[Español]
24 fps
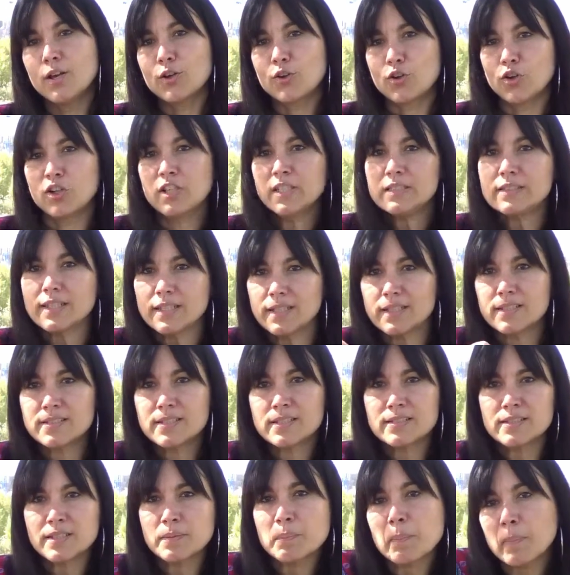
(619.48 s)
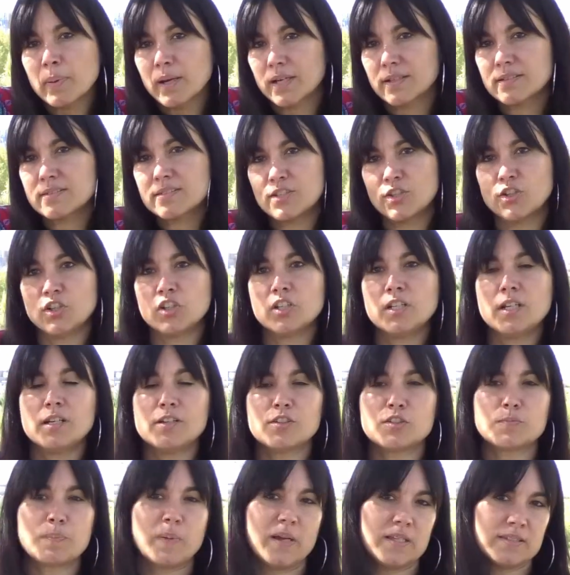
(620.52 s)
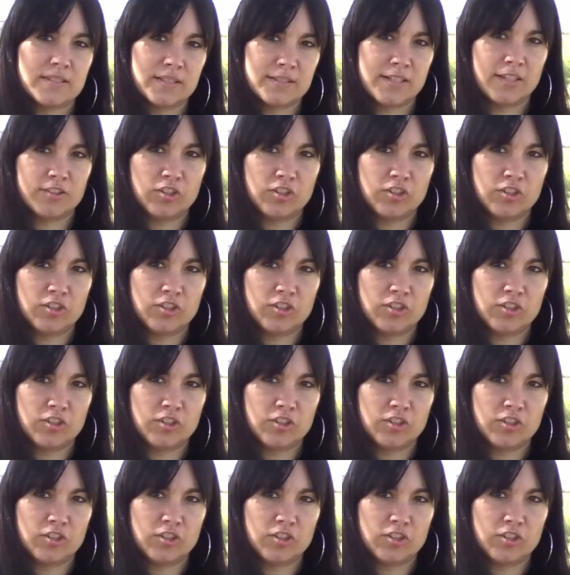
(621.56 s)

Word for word: con intereses de inversión en los países